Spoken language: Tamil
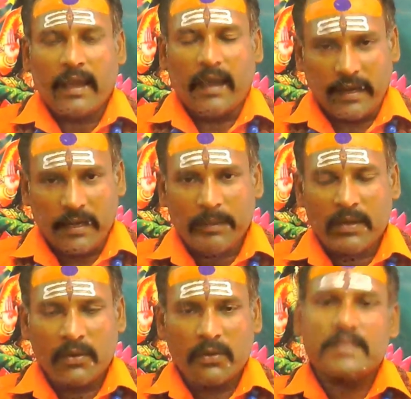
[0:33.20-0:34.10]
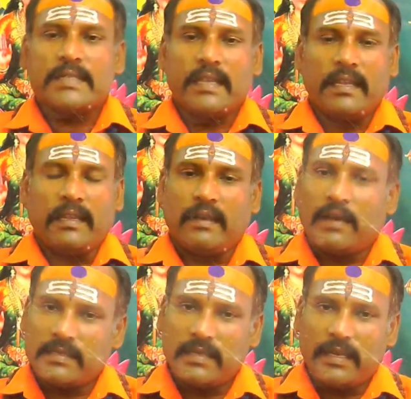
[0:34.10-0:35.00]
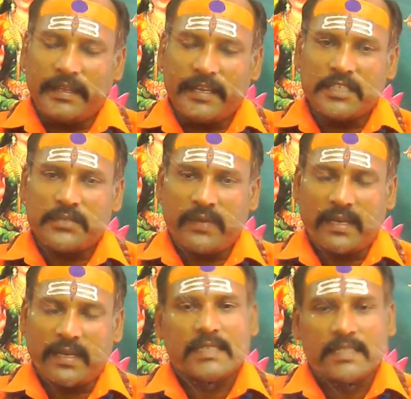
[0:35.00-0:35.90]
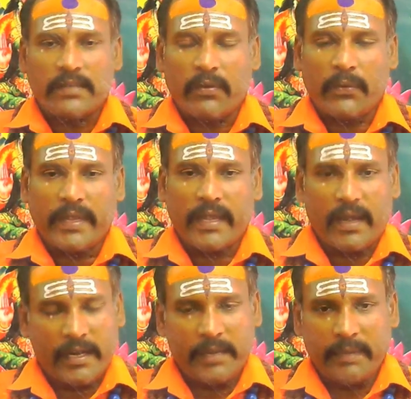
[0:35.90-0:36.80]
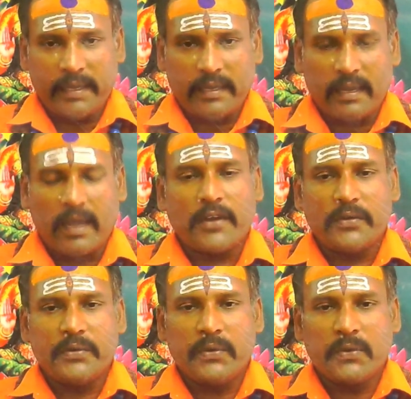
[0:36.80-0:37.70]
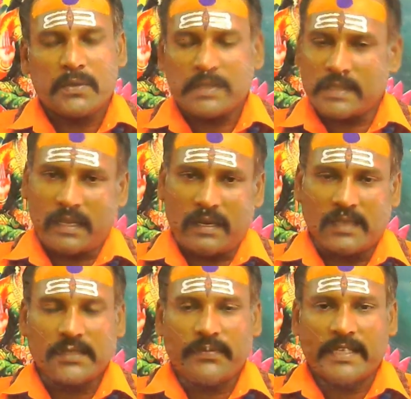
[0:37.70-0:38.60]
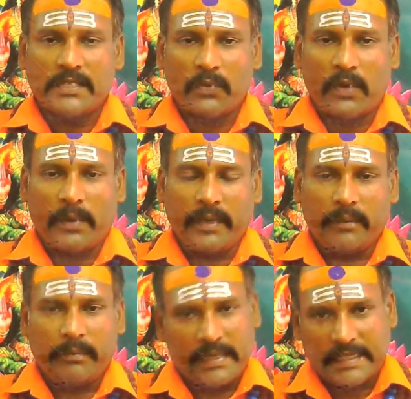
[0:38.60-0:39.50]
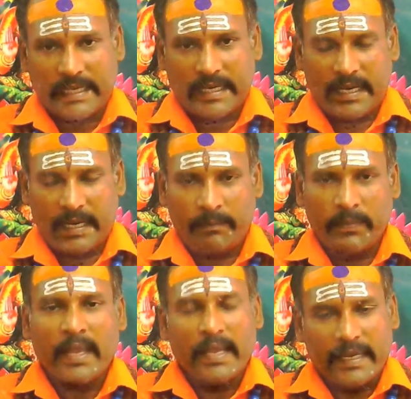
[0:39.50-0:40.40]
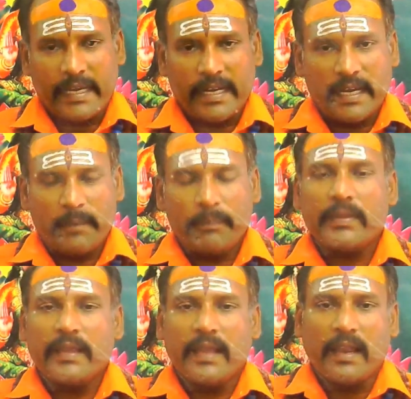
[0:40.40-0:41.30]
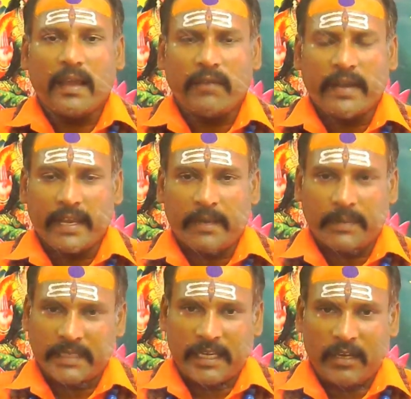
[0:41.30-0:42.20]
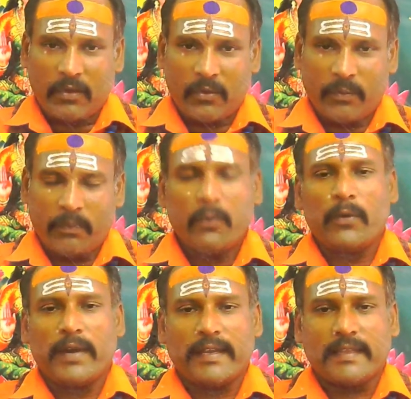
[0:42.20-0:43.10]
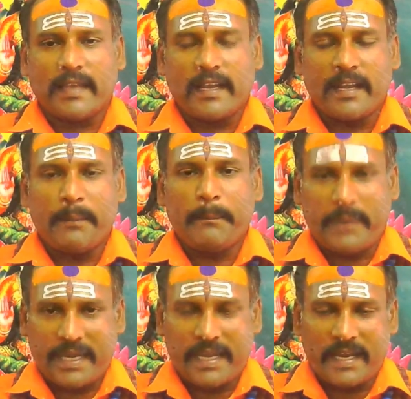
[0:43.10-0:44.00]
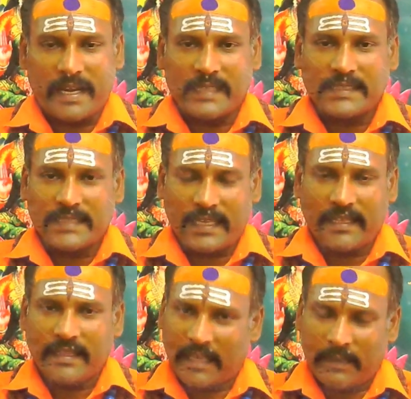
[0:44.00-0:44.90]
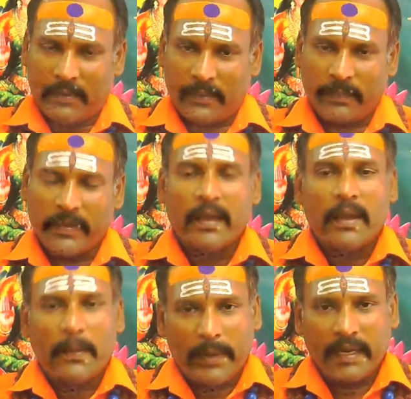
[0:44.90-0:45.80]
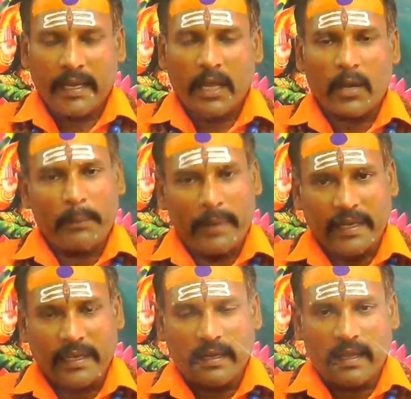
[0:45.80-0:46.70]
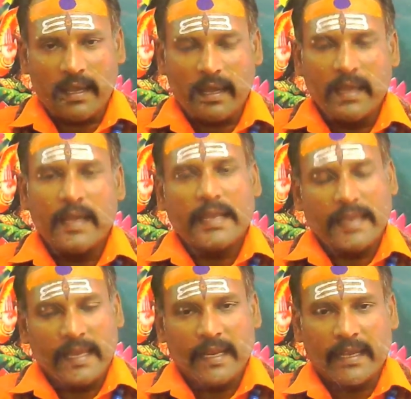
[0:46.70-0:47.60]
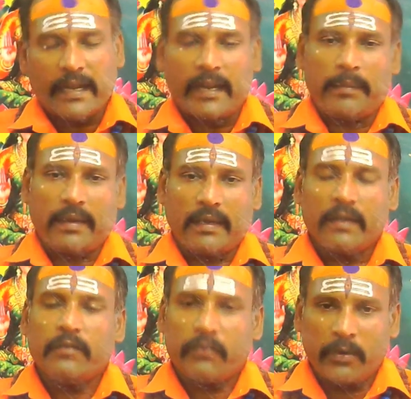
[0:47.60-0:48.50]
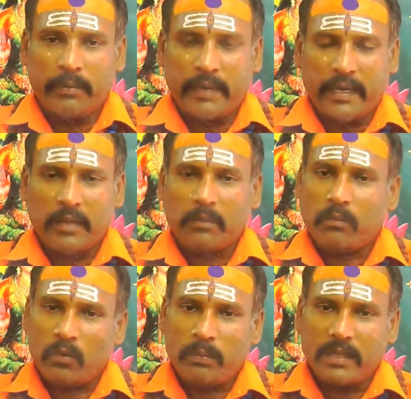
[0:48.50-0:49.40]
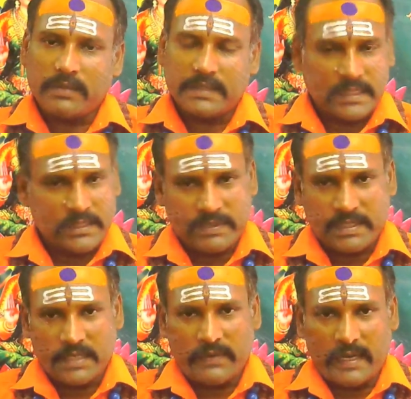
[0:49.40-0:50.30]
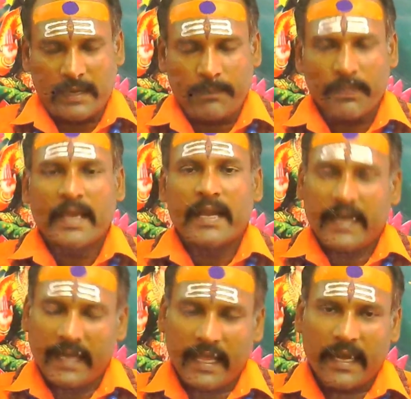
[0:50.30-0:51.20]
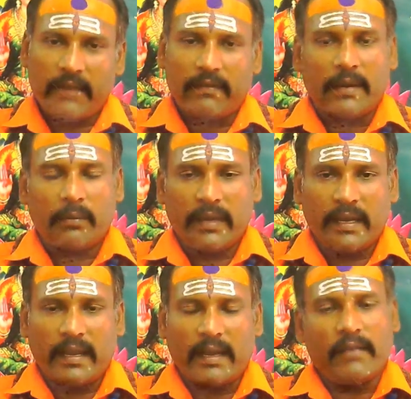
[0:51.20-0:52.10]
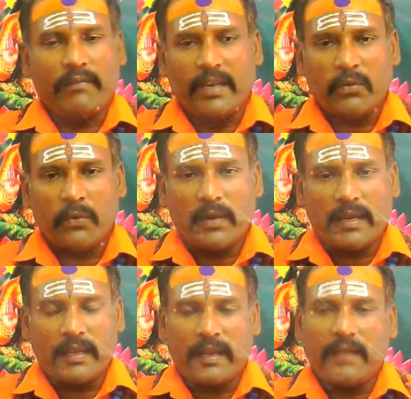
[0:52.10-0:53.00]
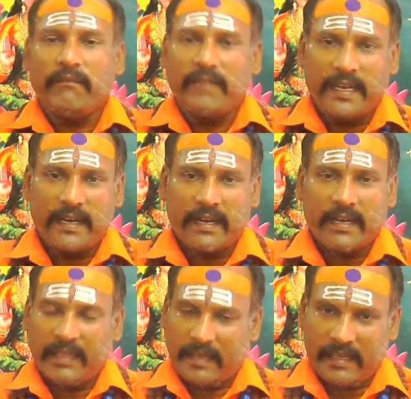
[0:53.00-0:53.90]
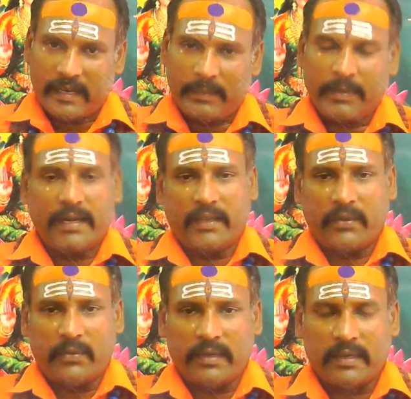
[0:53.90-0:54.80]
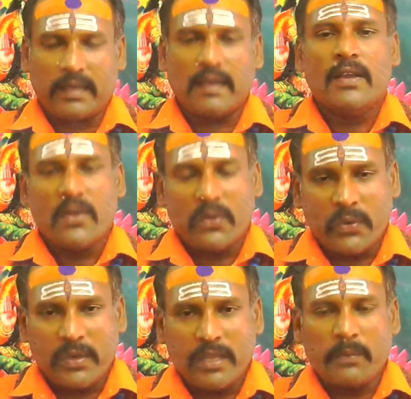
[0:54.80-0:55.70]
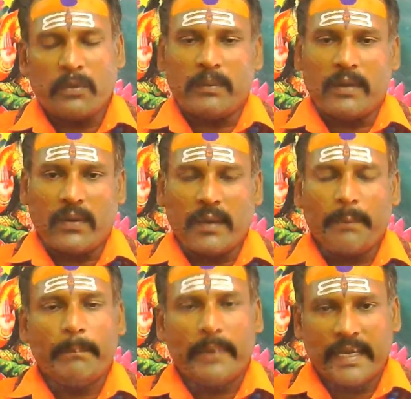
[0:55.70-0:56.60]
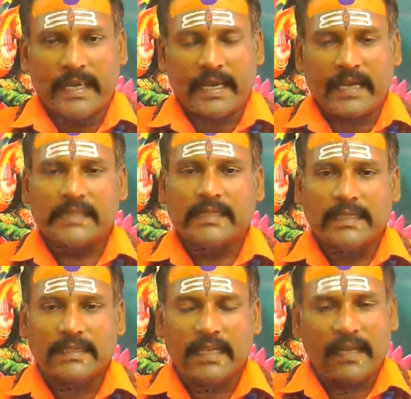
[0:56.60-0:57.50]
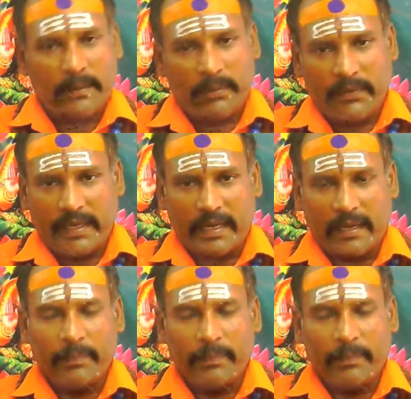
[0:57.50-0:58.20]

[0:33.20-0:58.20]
அருள்மிகு ஸ்ரீ ராஜலிங்கேஸ்வரர் சிவனுடைய அடிமை அருள்குரு ஸ்ரீ ராஜவேல் சுவாமி பேசுகின்றேன் என்னிடம் எல்லா வகையான பிரச்சனைகளுக்கும் உங்களுக்கு தக்க பரிகாரங்கள் செய்து தரப்படும் பரிகாரம் பண்ணிக்கணும்னா கீழே இருக்கிற நம்பருக்கு ஃபோன் பண்ணிட்டு முன்பதிவு செஞ்சு வச்சுட்டு வாங்க நேரில் வர முடியல நான் வெளியூர்ல இருக்கிறேன் வெளிநாட்டுல இருக்கிறேன் அப்படின்னு நினைக்கிறவங்களுக்கு கொரியர் மூலியமா கூட பரிகாரங்கள் செஞ்சு அனுப்பி வைக்கிறேன்